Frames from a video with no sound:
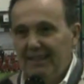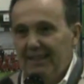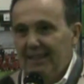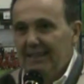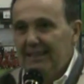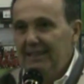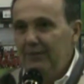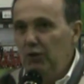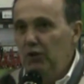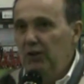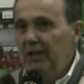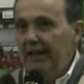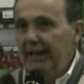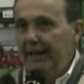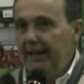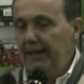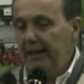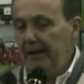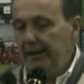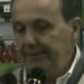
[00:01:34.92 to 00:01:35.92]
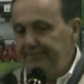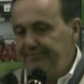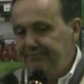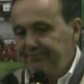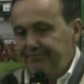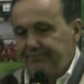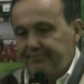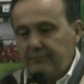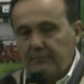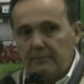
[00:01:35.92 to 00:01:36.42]
Devo dire che
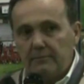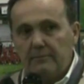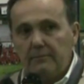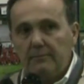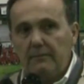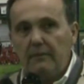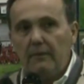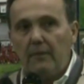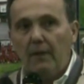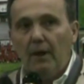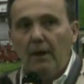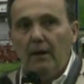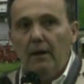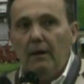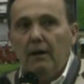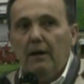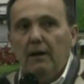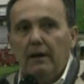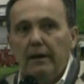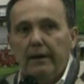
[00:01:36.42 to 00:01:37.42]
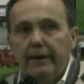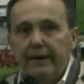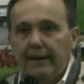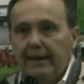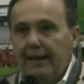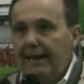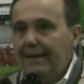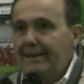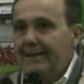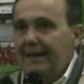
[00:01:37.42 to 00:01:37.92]
eh,
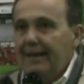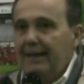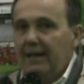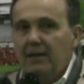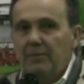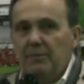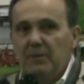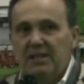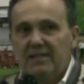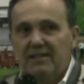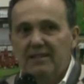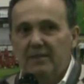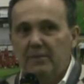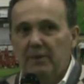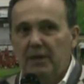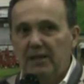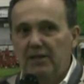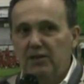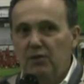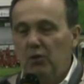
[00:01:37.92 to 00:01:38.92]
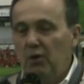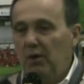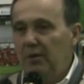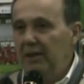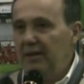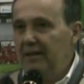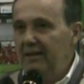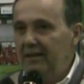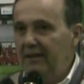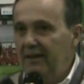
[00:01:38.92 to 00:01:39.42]
grazie anche al mister perché
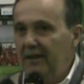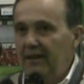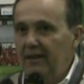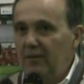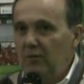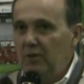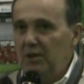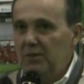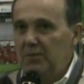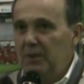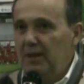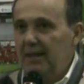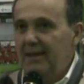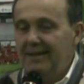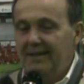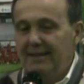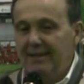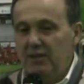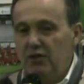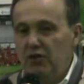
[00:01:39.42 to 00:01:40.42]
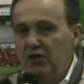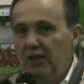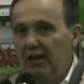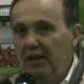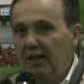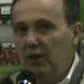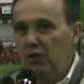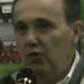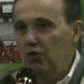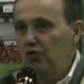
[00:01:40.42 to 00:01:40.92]
sicuramente un'esperienza del
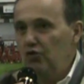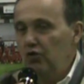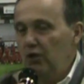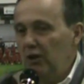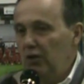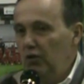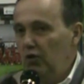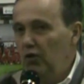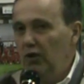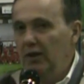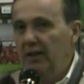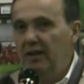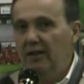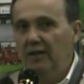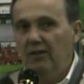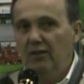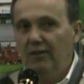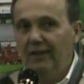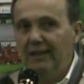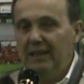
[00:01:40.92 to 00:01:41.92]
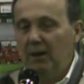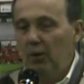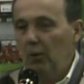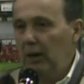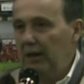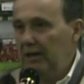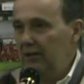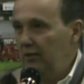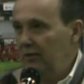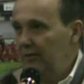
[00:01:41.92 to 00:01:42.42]
genere con giocatori
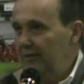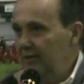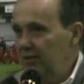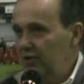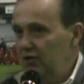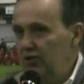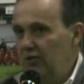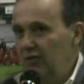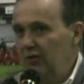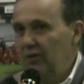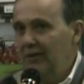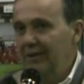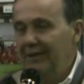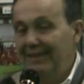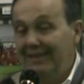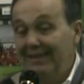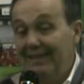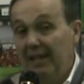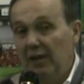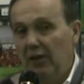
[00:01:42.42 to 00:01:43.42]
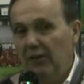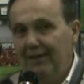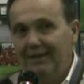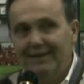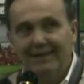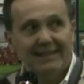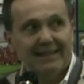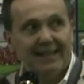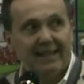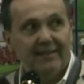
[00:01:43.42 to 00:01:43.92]
94, 95, 96,
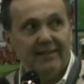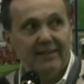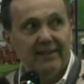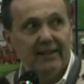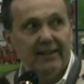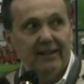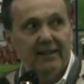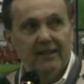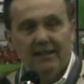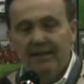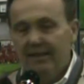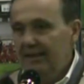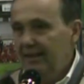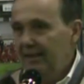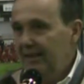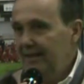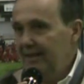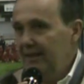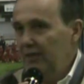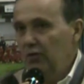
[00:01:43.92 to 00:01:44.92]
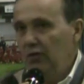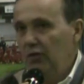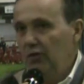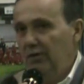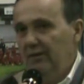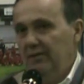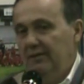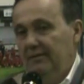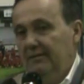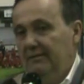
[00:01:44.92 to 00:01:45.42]
97 è
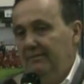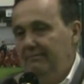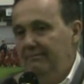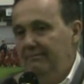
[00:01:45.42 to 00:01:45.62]
stato